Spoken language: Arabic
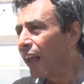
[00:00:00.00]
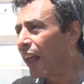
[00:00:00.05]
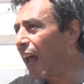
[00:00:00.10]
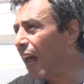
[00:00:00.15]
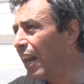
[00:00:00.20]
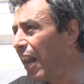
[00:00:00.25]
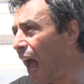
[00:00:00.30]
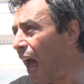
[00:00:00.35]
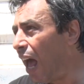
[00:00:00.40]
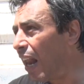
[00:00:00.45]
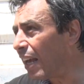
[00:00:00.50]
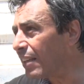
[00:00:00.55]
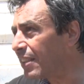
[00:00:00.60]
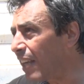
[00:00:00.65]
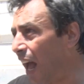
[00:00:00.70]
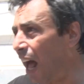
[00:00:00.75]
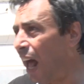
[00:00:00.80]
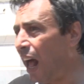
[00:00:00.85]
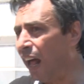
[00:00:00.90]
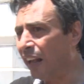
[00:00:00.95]
غلاء
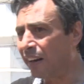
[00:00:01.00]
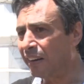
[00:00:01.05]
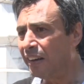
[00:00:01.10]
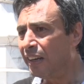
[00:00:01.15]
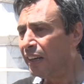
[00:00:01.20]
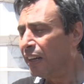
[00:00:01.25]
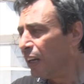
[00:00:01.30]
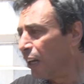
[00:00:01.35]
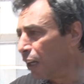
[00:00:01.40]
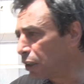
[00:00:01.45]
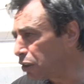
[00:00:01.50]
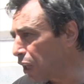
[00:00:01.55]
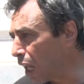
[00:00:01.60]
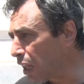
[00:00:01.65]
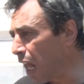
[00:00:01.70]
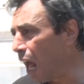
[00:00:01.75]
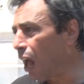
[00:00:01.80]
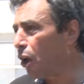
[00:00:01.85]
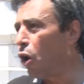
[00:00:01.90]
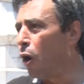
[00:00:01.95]
الاسعار
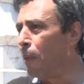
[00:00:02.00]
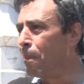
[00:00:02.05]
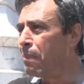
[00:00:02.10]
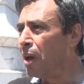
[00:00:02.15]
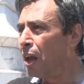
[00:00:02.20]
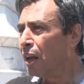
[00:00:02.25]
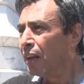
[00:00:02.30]
التضخم